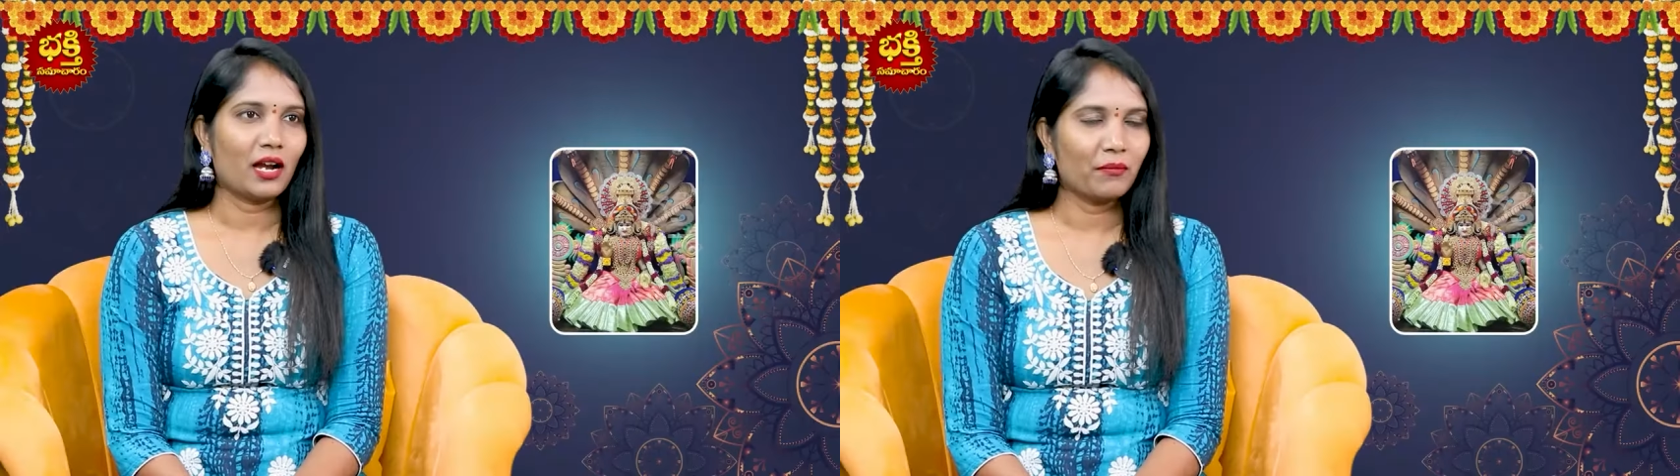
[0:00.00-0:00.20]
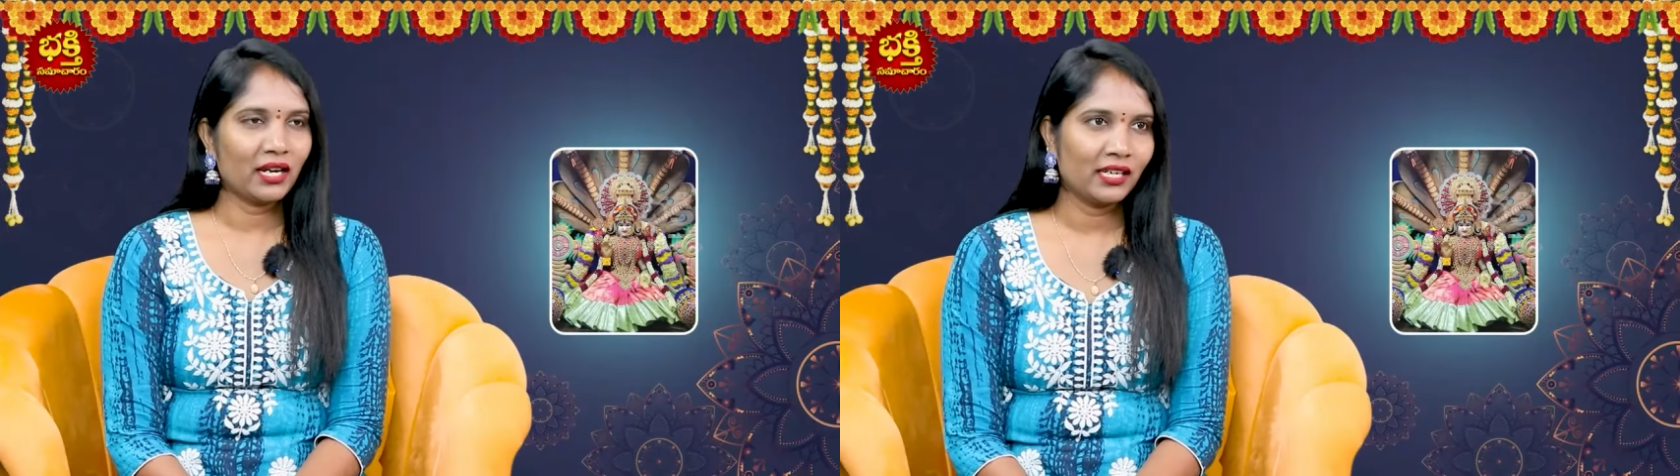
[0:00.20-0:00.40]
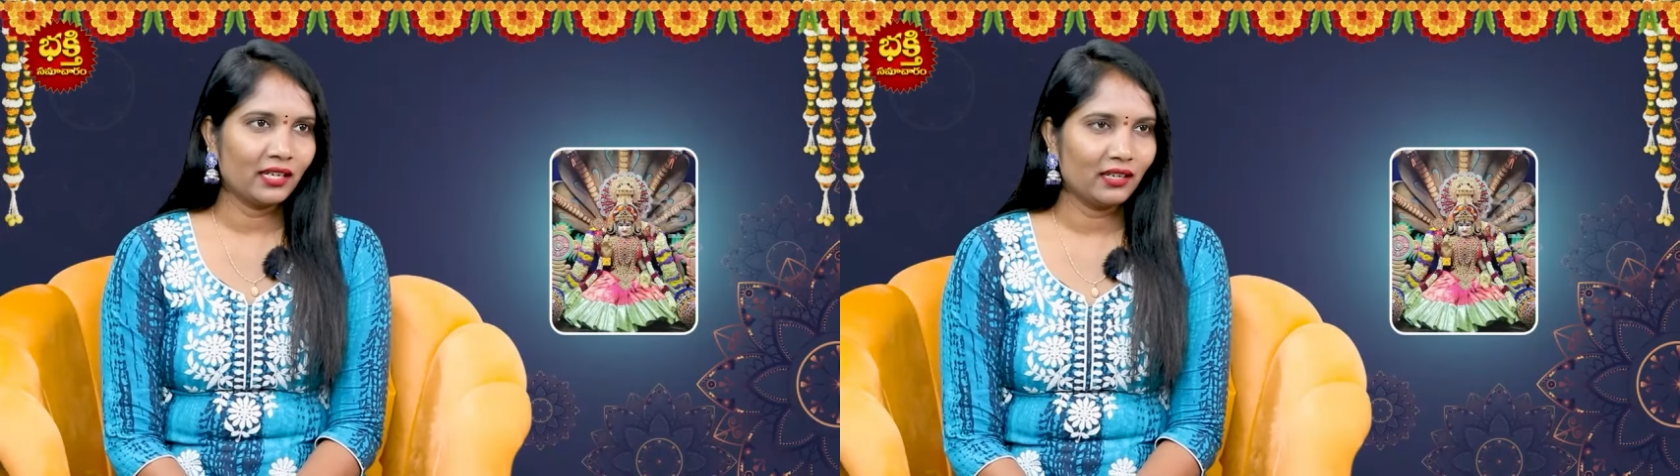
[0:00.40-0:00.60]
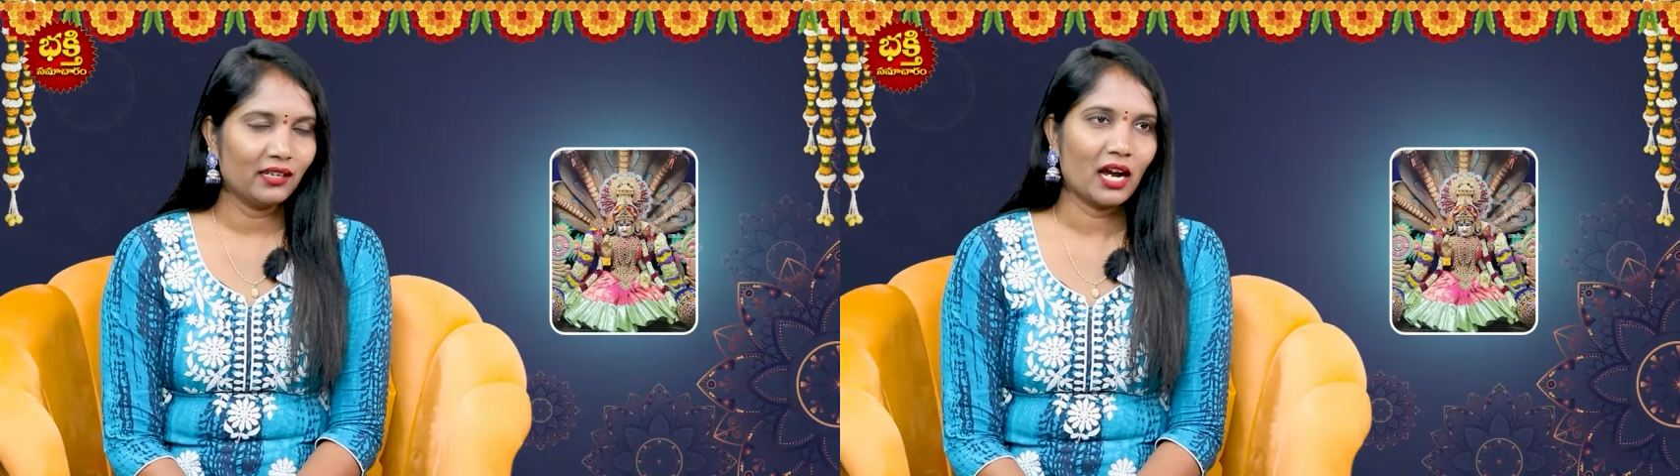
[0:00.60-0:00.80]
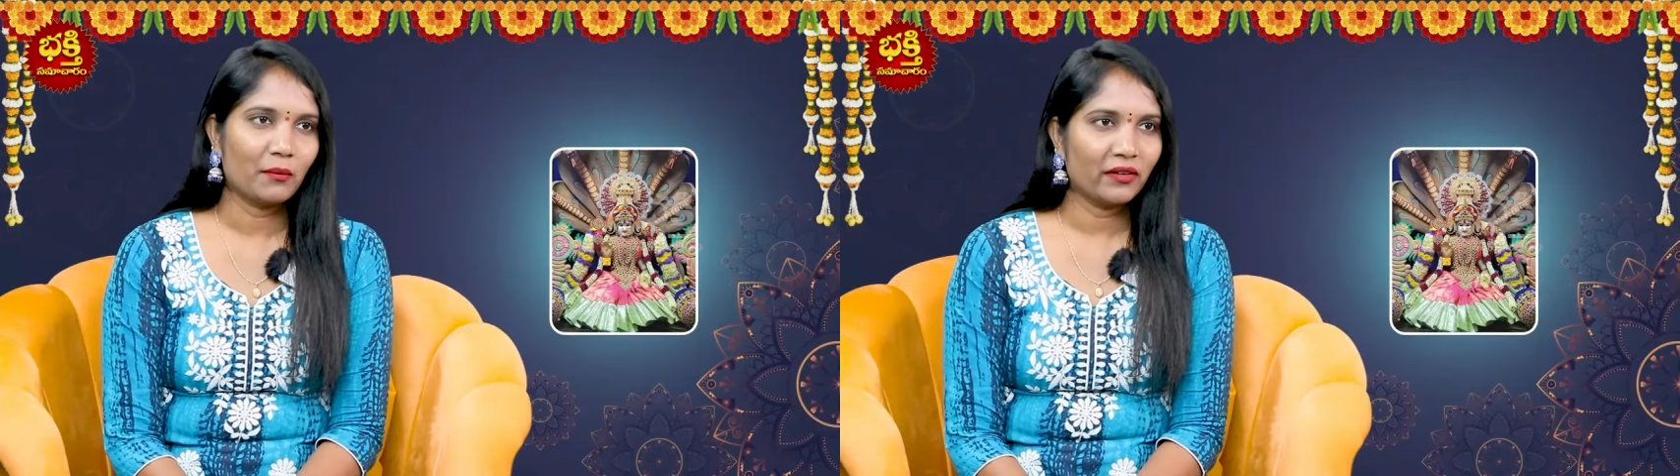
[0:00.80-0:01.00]
అమ్మాయి
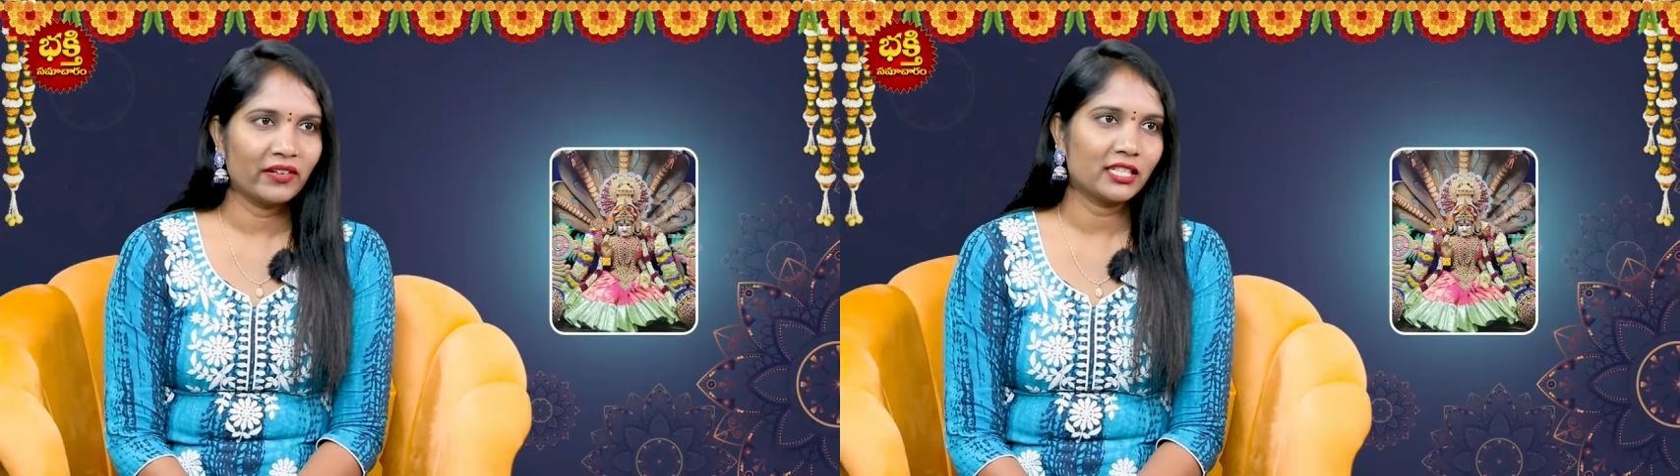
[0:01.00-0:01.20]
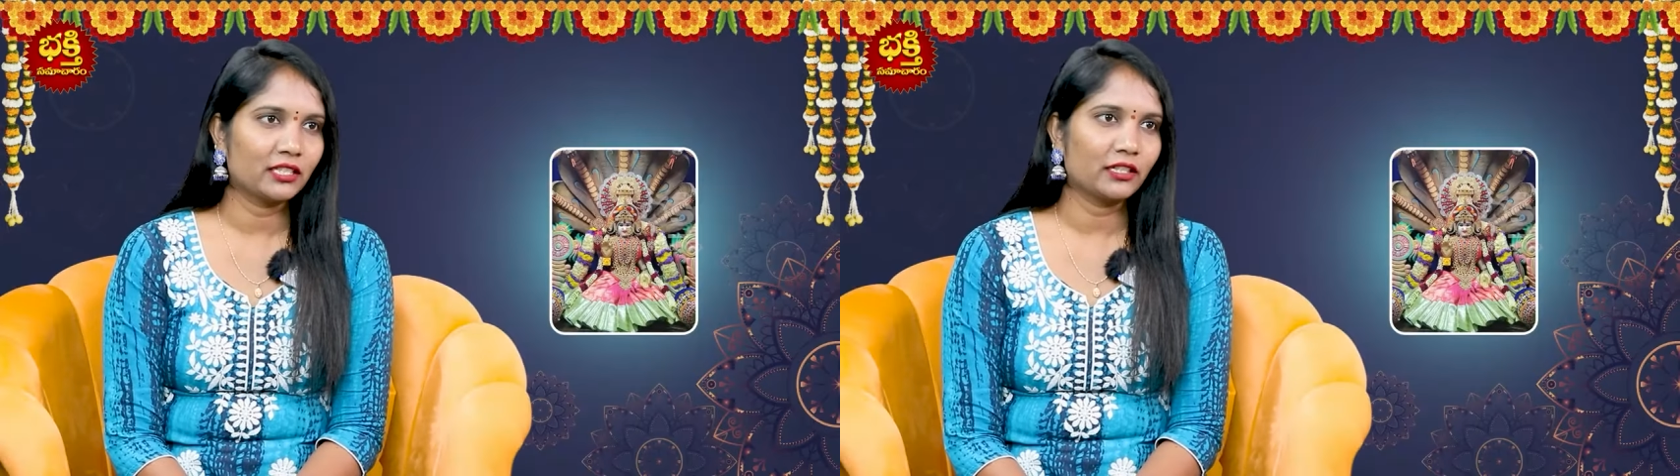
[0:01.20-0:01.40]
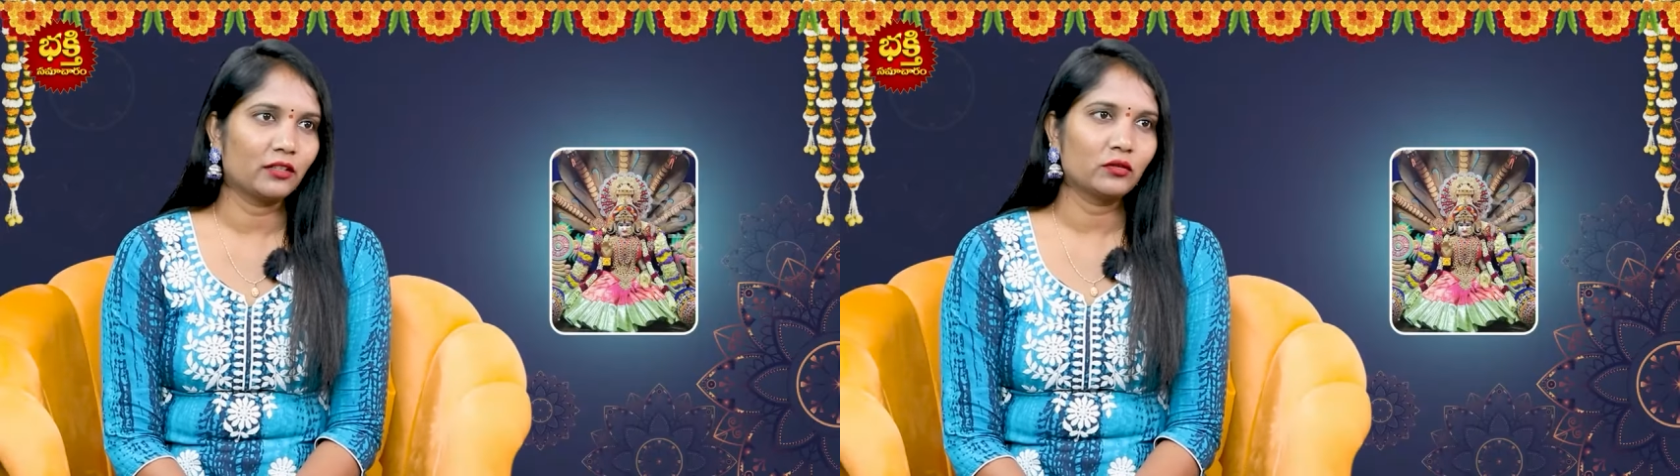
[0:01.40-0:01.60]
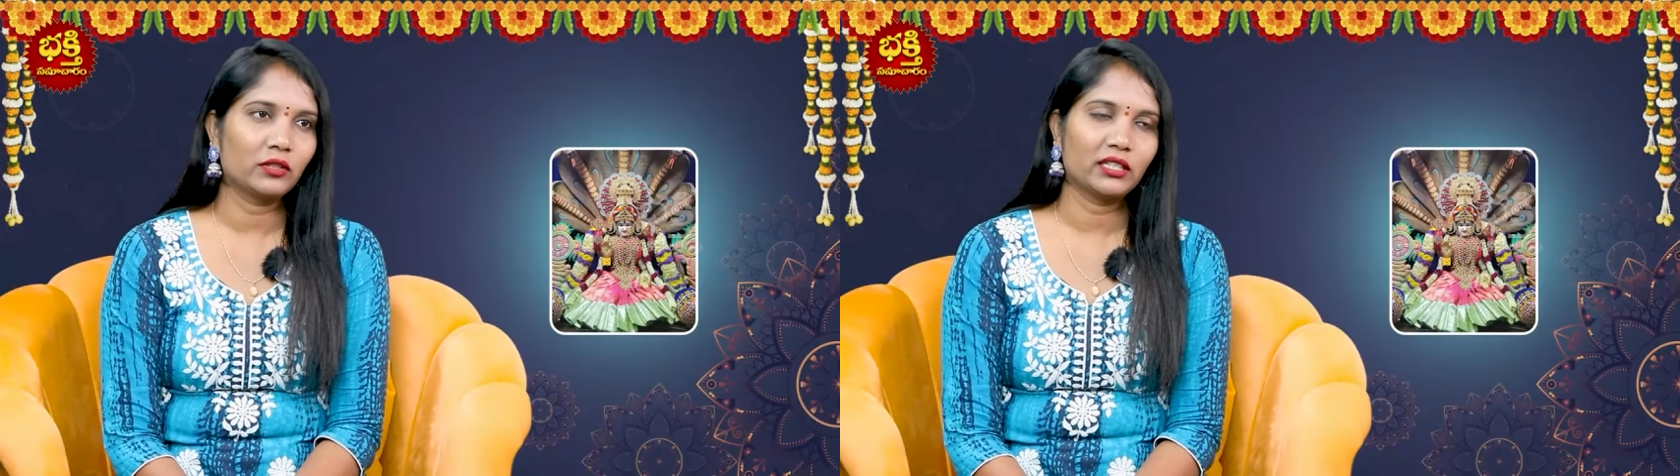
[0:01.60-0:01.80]
అమ్మవారి చీరలు